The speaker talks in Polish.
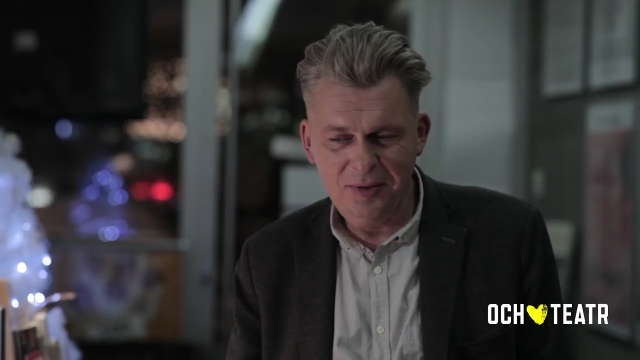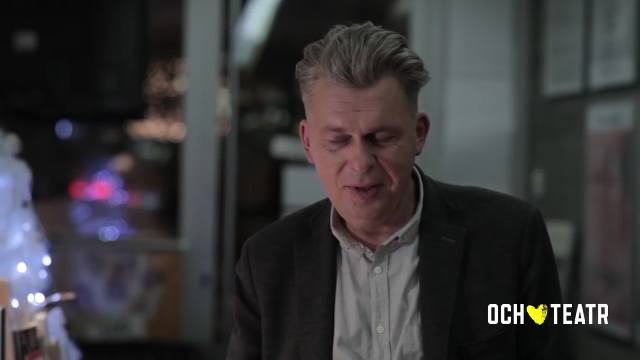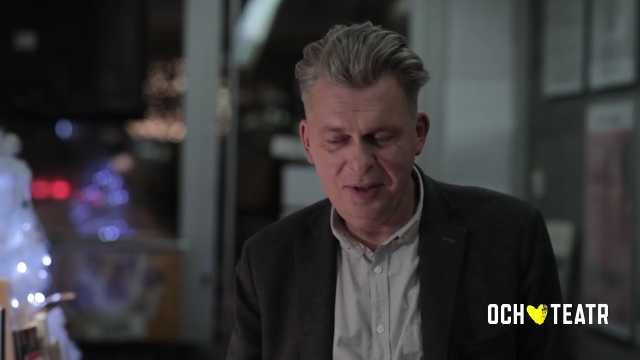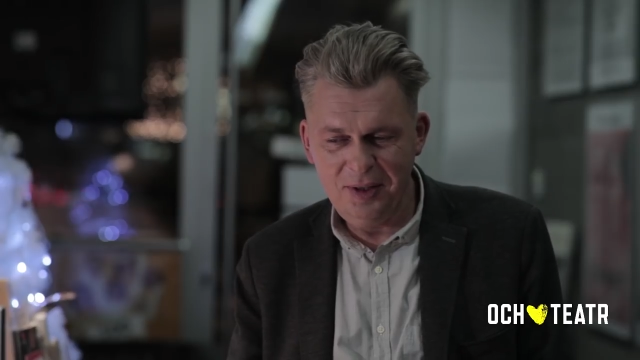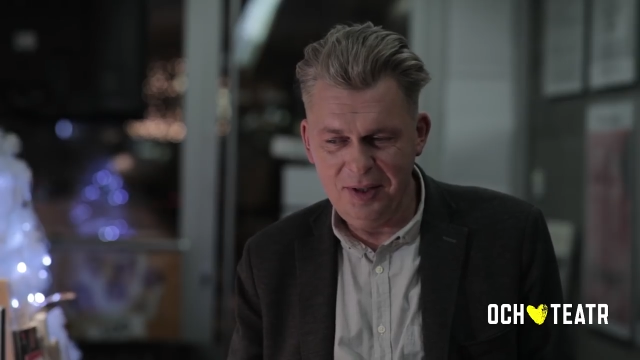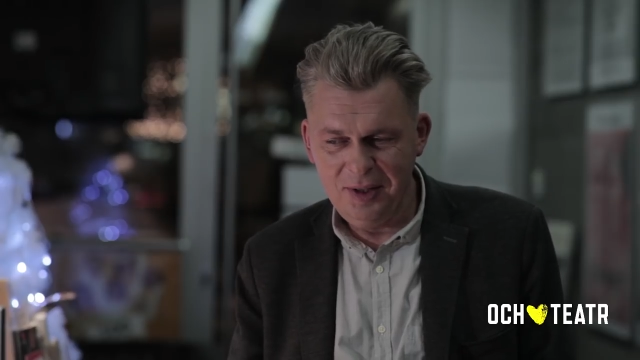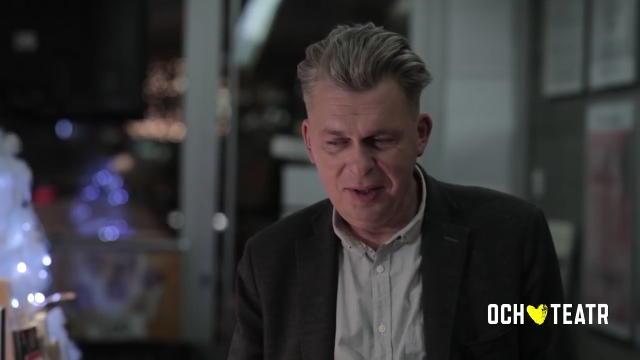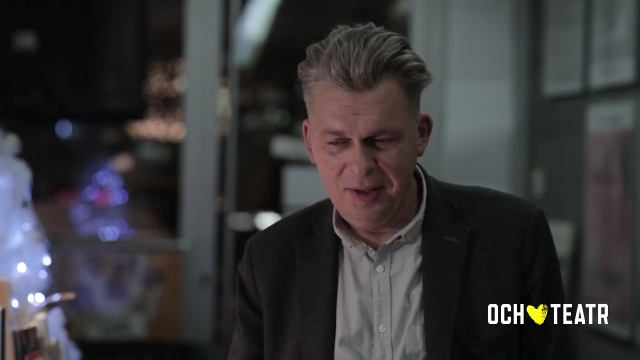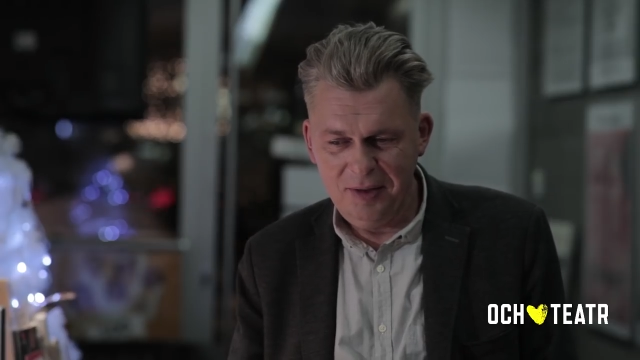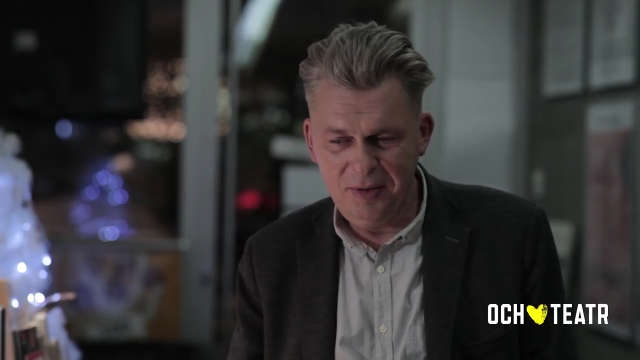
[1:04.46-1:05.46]
y,
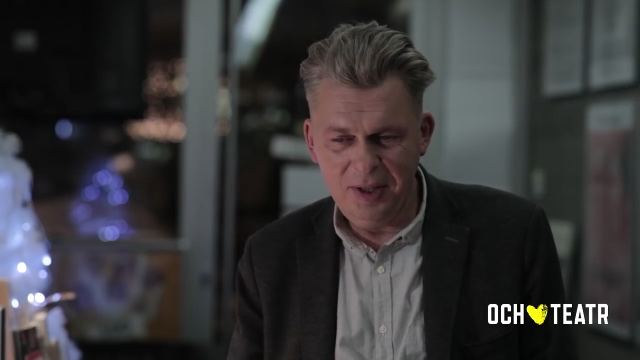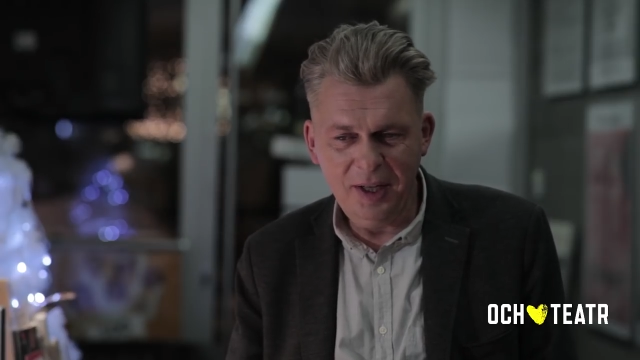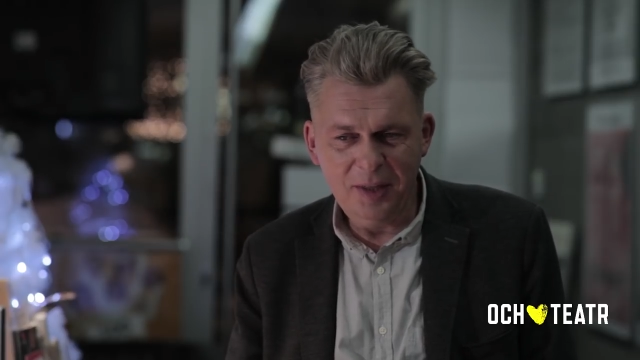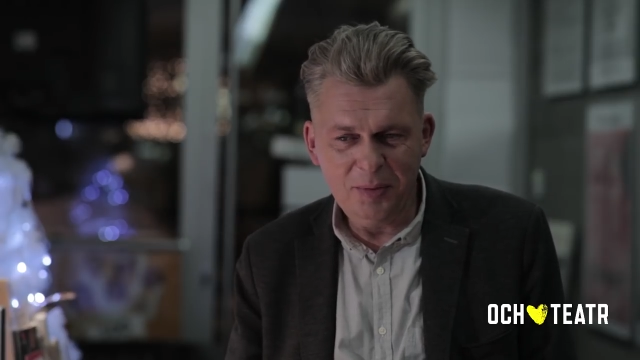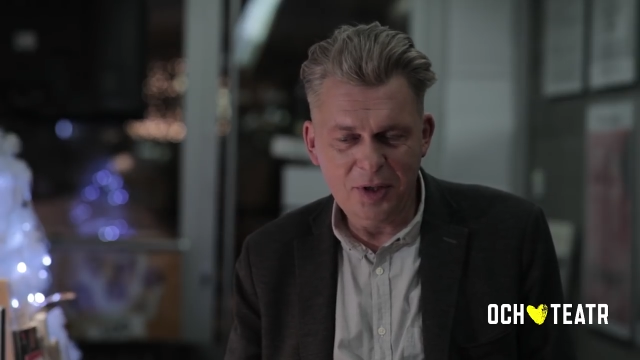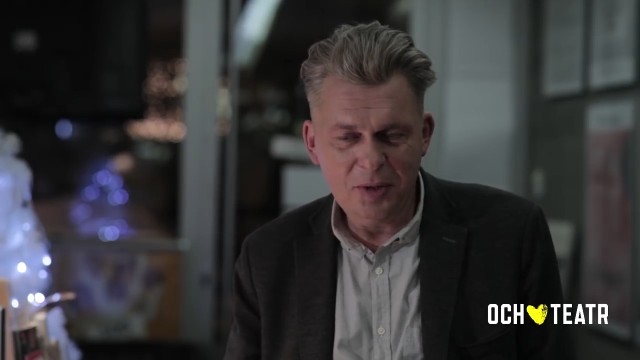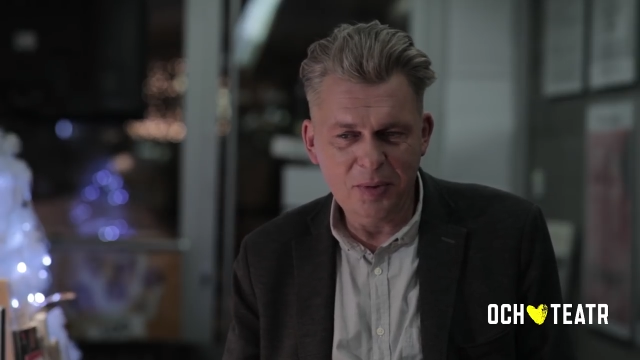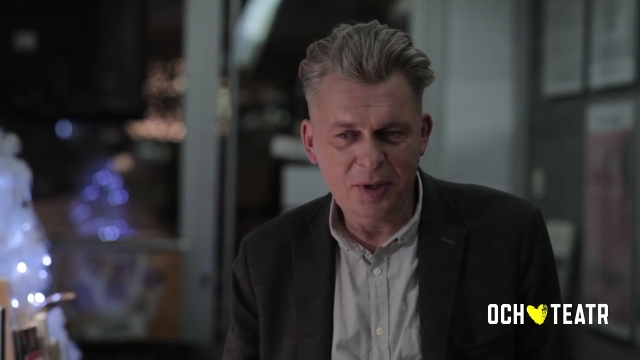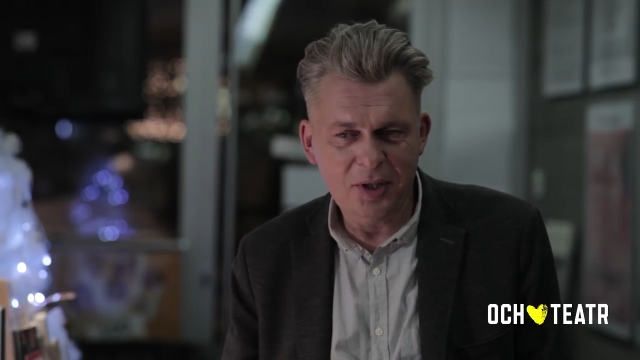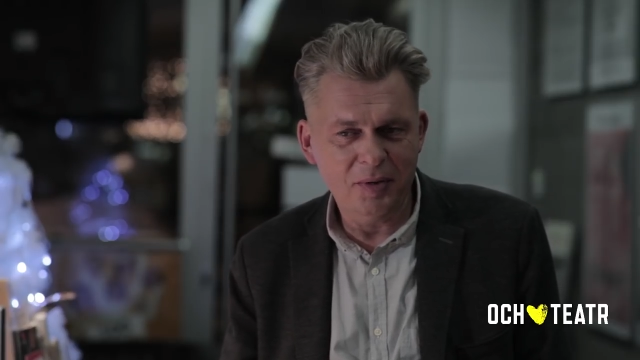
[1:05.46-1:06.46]
wydaje mi się, czy
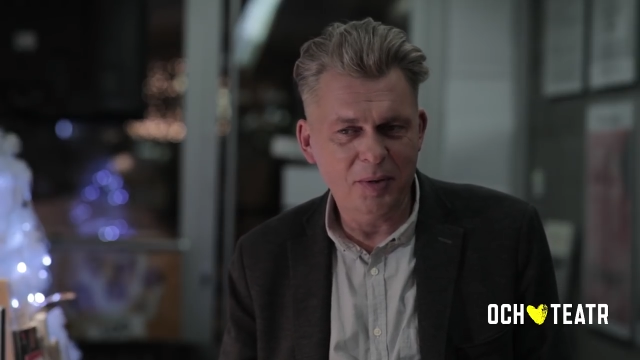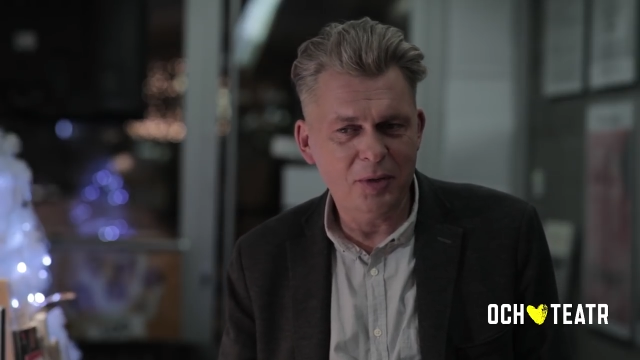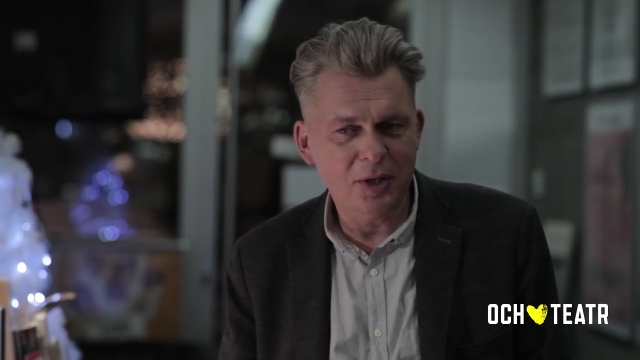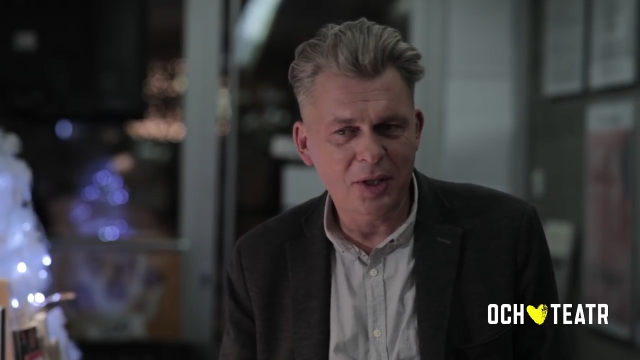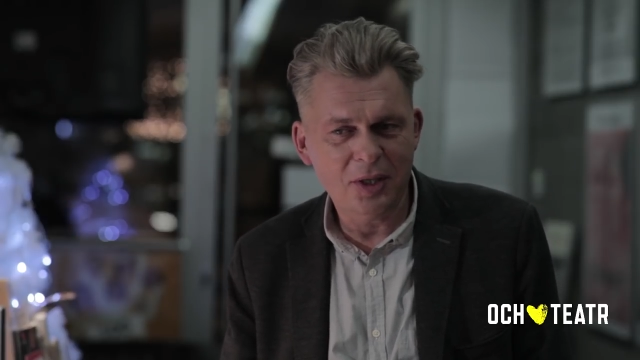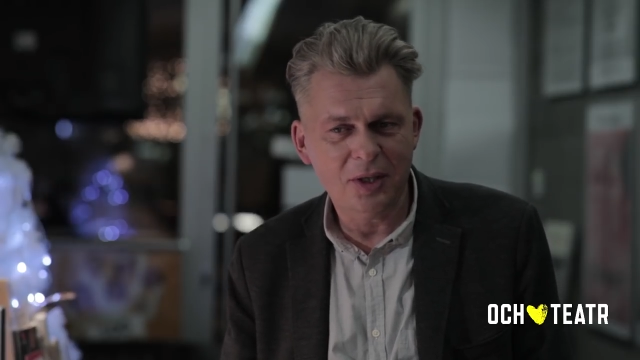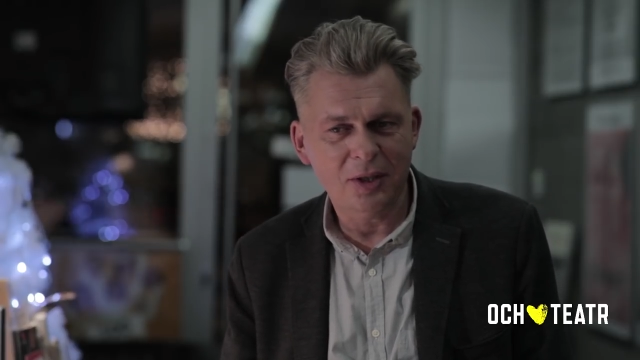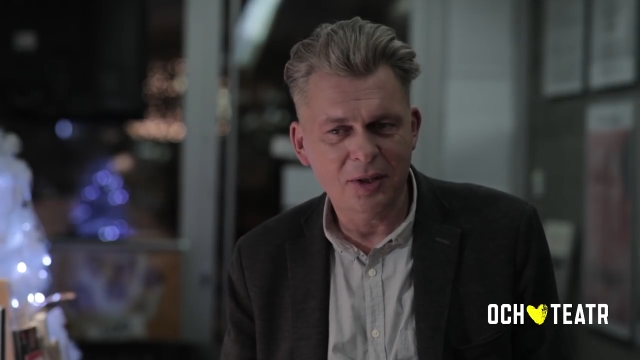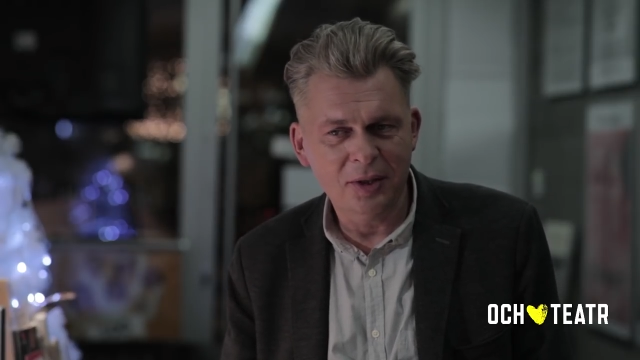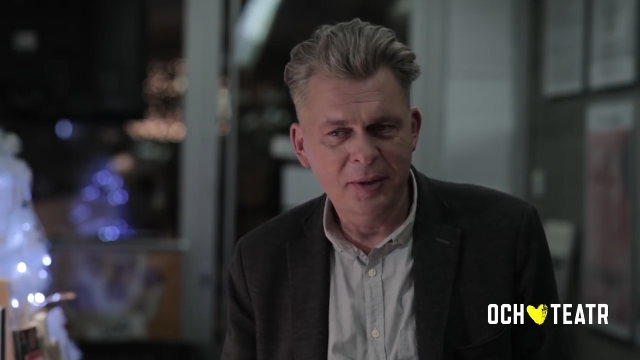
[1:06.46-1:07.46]
podejrzewam, że jest
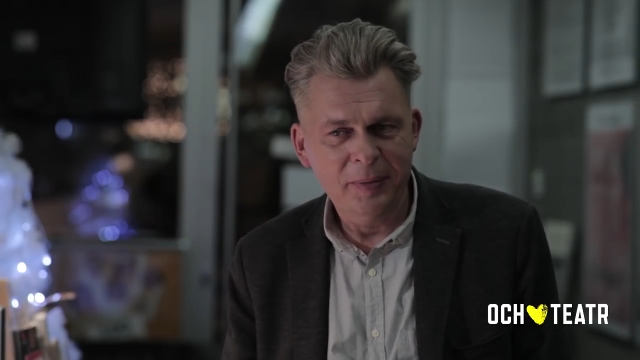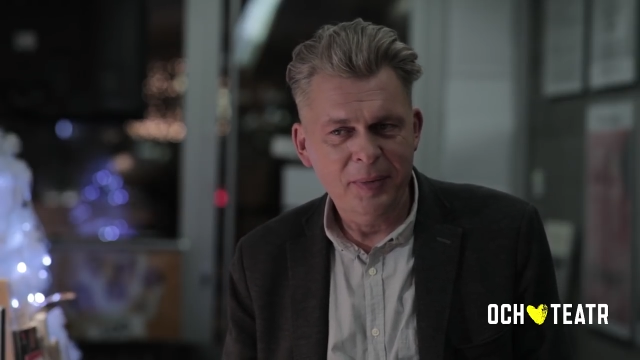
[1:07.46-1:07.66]
to